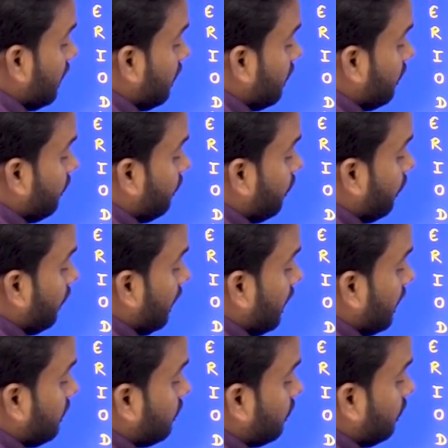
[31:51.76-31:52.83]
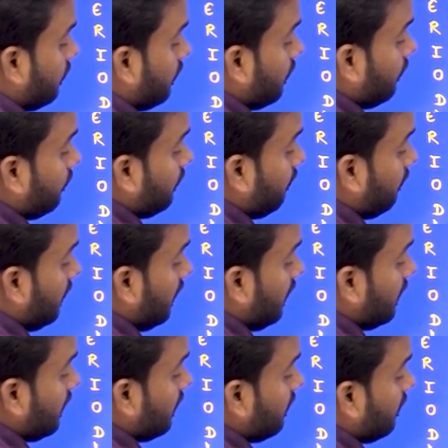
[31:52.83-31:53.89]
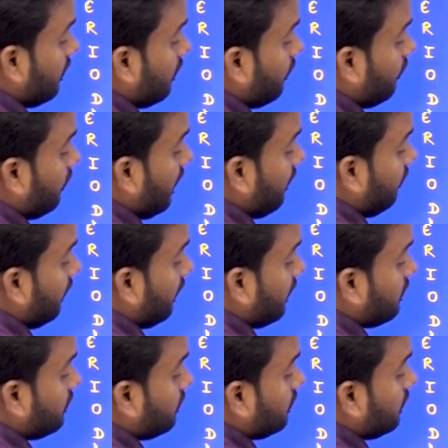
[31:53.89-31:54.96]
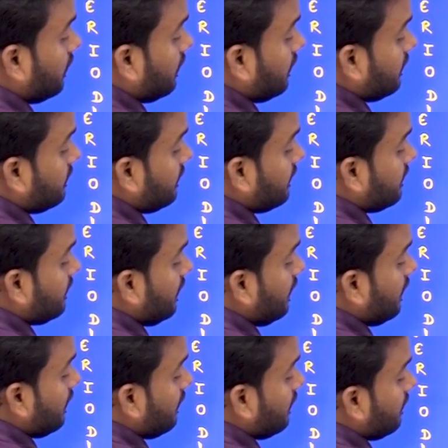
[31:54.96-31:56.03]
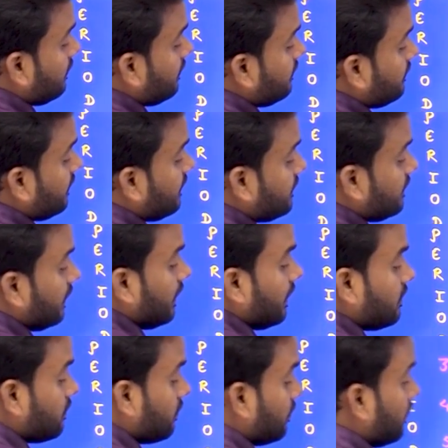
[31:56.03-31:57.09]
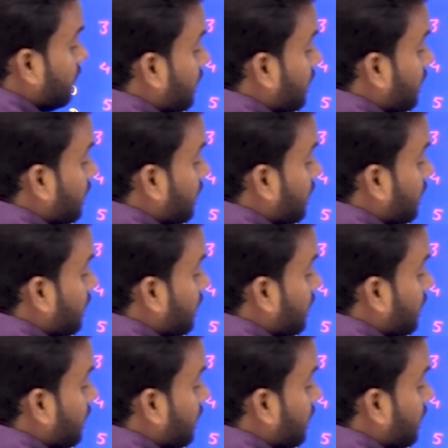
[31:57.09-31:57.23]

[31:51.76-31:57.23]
है फोर इलेक्ट्रॉन फिफ्टीन है फाइव इलेक्ट्रॉन सिक्सटीन है सिक्स इलेक्ट्रॉन